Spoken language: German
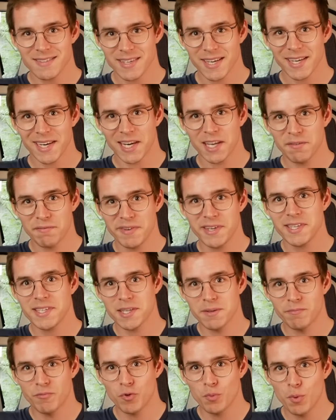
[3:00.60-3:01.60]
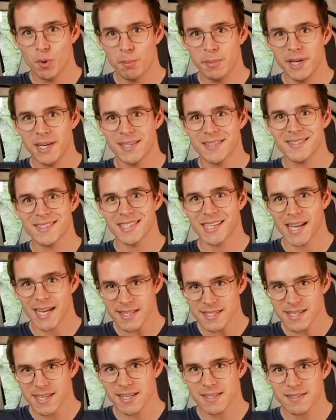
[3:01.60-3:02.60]
sein, Gewicht im Wohnmobil ist ein
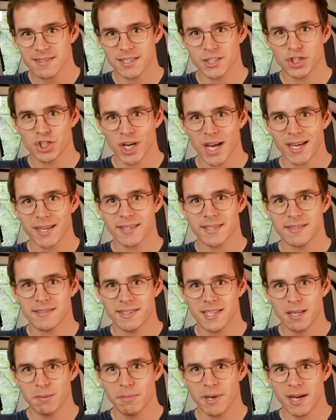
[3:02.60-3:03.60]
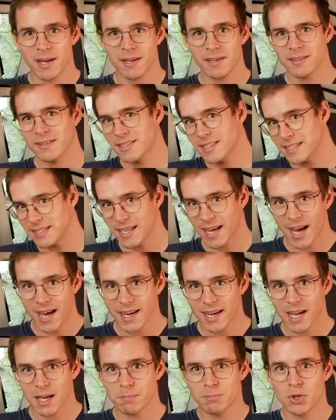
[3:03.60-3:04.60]
ganz, ganz entscheidendes Thema. Die
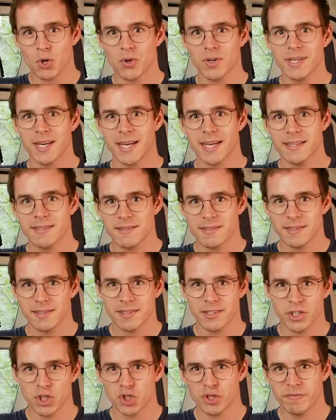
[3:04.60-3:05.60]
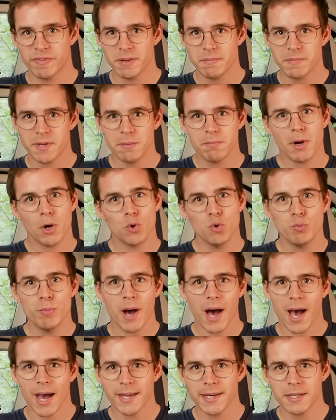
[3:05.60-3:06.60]
dreieinhalb Tonnen Grenze schwebt immer
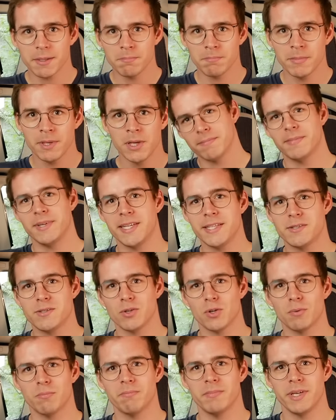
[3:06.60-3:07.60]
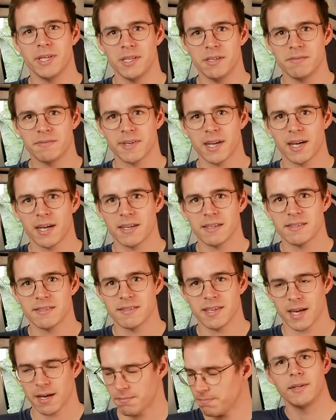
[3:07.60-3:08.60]
über einem. Lithium hilft da
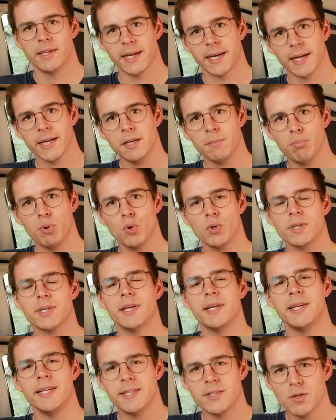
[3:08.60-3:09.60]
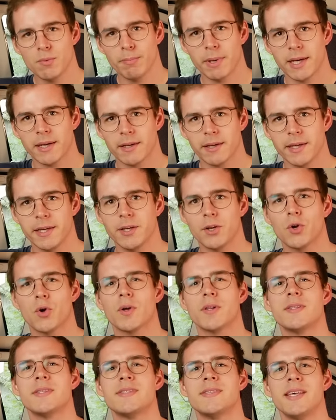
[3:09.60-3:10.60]
sehr. Der dritte Punkt, Lithiumbatterien
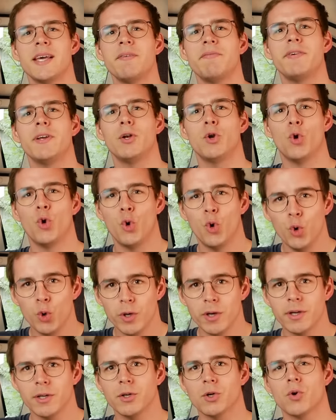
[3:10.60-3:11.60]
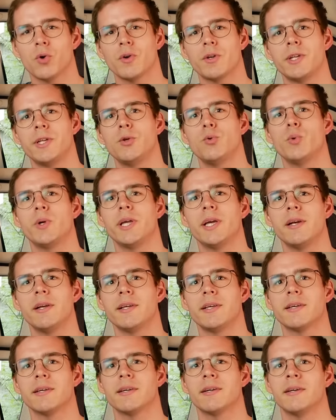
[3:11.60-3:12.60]
können sehr viel höhere
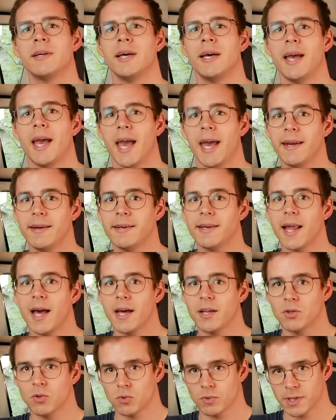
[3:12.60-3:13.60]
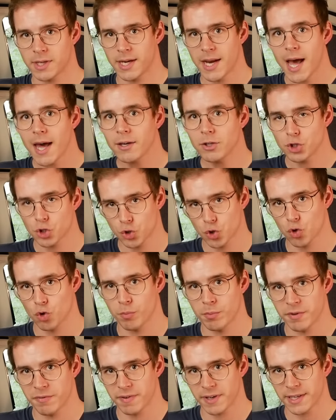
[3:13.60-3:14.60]
kontinuierliche Entlade- und
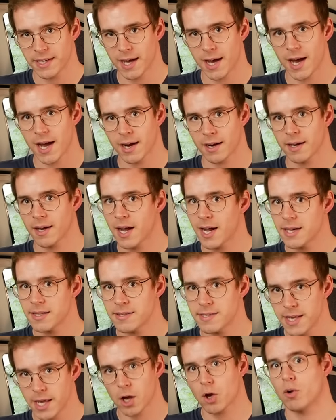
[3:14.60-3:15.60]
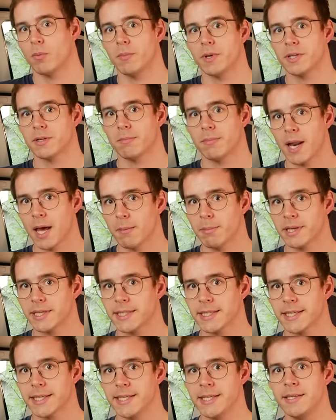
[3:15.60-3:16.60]
Ladeströme vertragen als herkömmliche
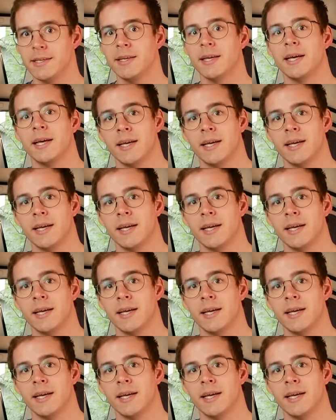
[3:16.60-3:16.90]
Bleibatterien.